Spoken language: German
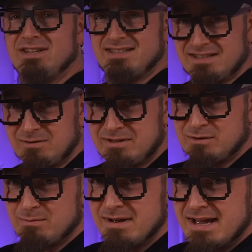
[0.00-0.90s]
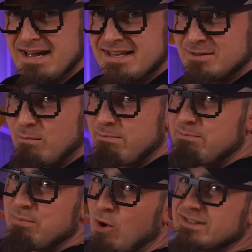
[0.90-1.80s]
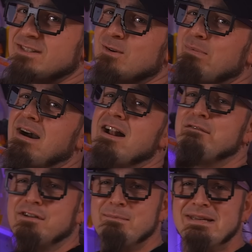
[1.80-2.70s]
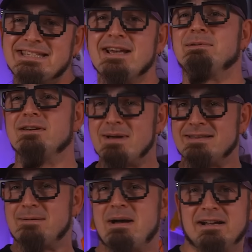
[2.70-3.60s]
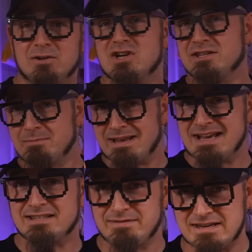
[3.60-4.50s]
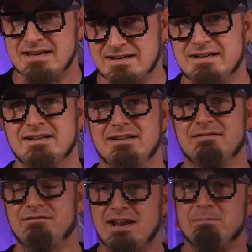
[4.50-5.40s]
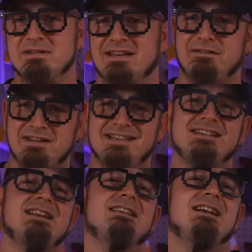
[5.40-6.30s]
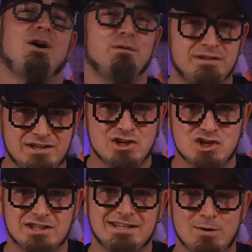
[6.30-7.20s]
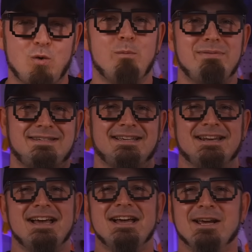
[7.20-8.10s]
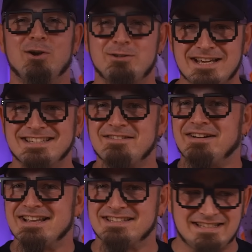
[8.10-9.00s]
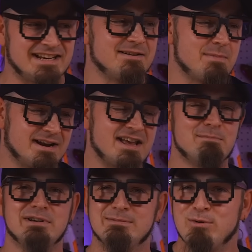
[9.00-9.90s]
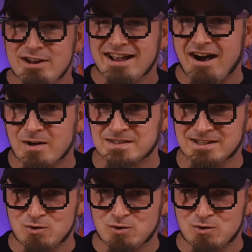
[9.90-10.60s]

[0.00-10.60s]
Das ist natürlich zum, zum Protzen und Prallen für einen Bizeps immer sehr praktisch. Also Männers, wenn ihr äh, vielleicht ein bisschen kräftiger seid, kauft die T-Shirts, die oben ein bisschen kürzer sind, weil das sieht dann immer gleich ein bisschen bulliger aus.